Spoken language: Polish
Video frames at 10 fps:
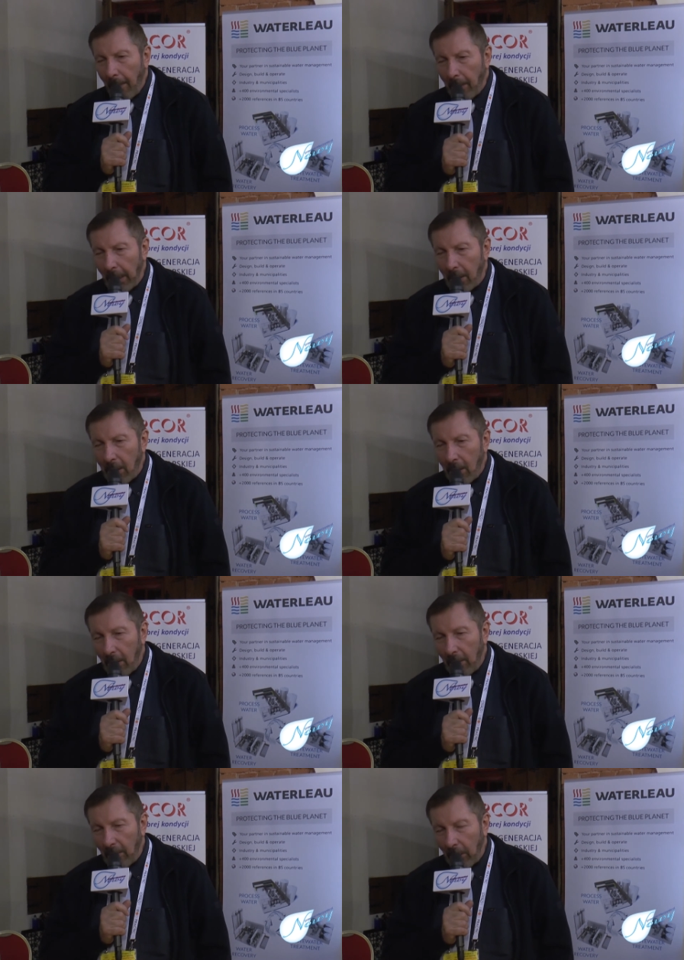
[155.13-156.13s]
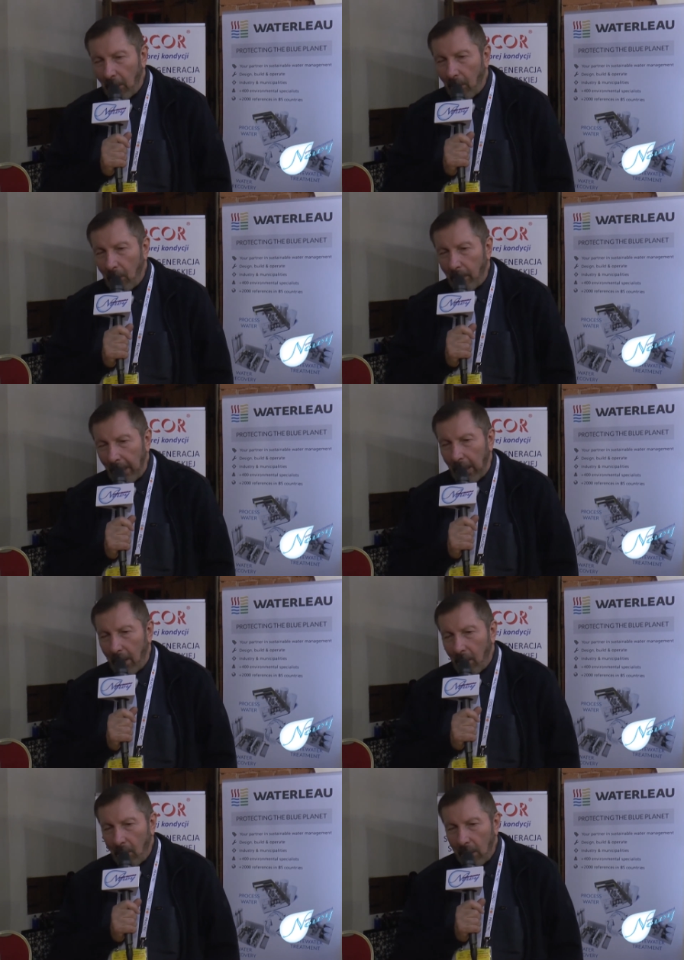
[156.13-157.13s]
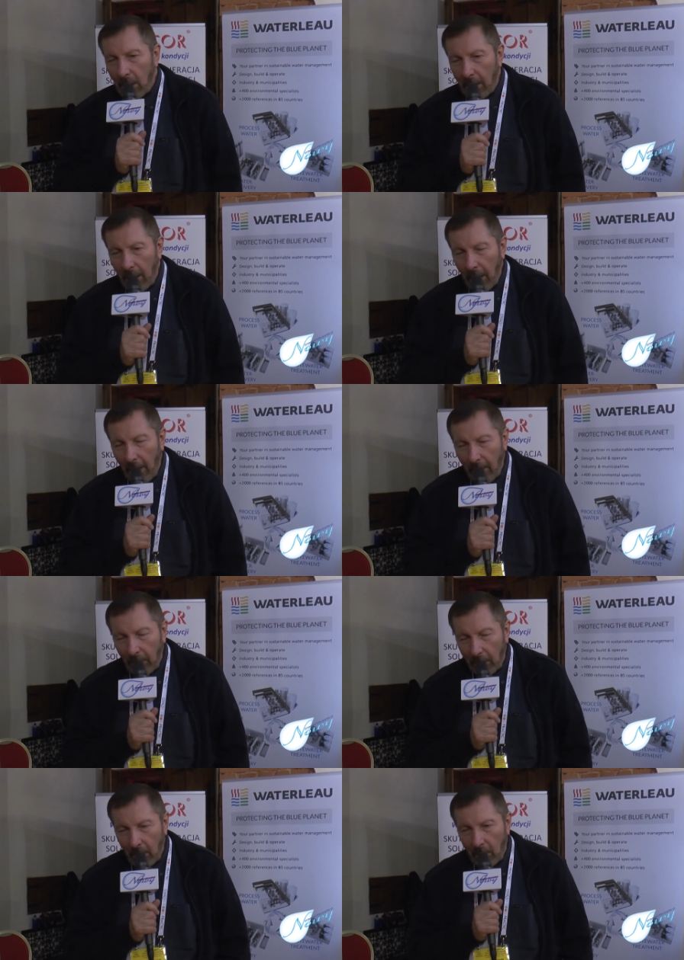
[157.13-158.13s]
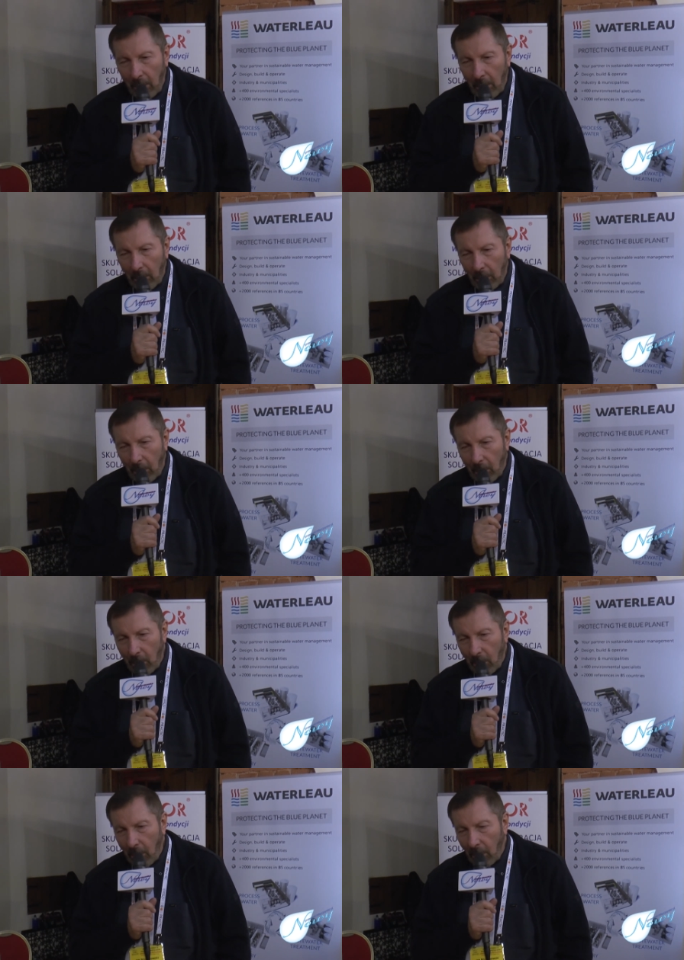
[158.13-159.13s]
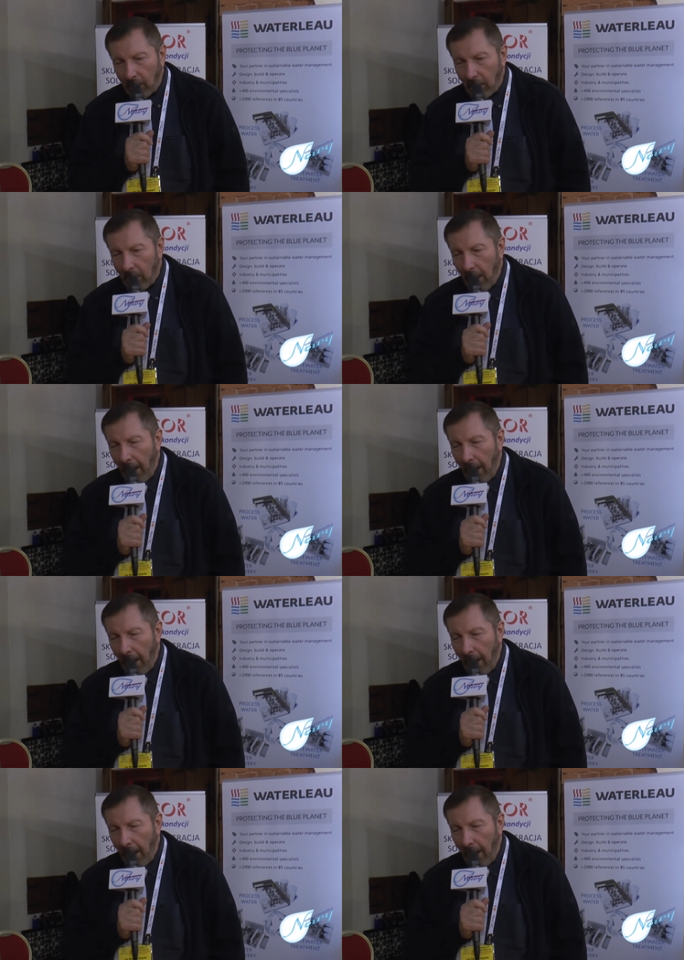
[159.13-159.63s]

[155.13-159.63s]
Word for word: być e, wodą pitną, czyli wodą wodociągową.